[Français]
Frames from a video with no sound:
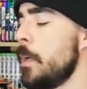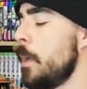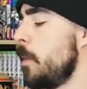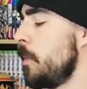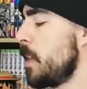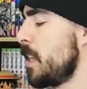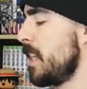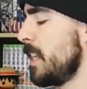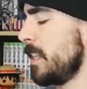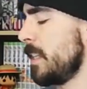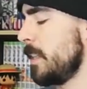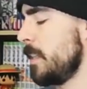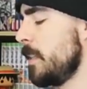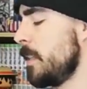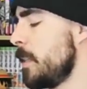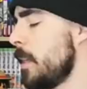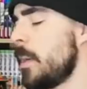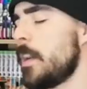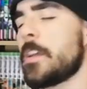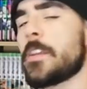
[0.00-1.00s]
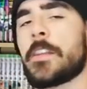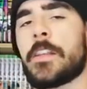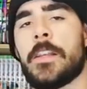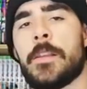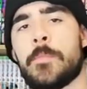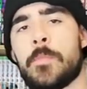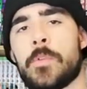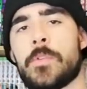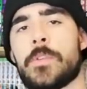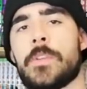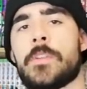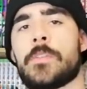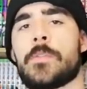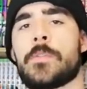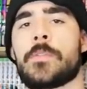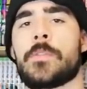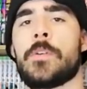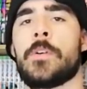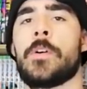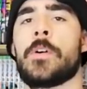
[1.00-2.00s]
Avec les dédicaces, les mots des
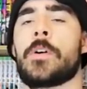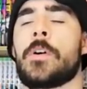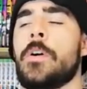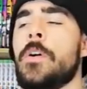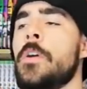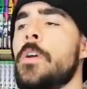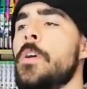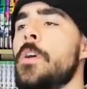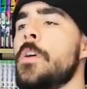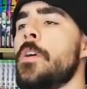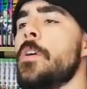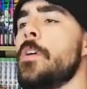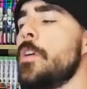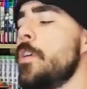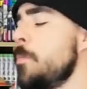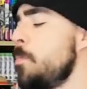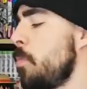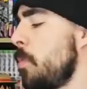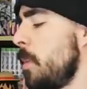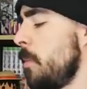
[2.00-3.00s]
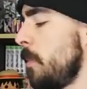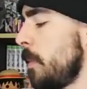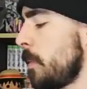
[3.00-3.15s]
auteurs euh, pour les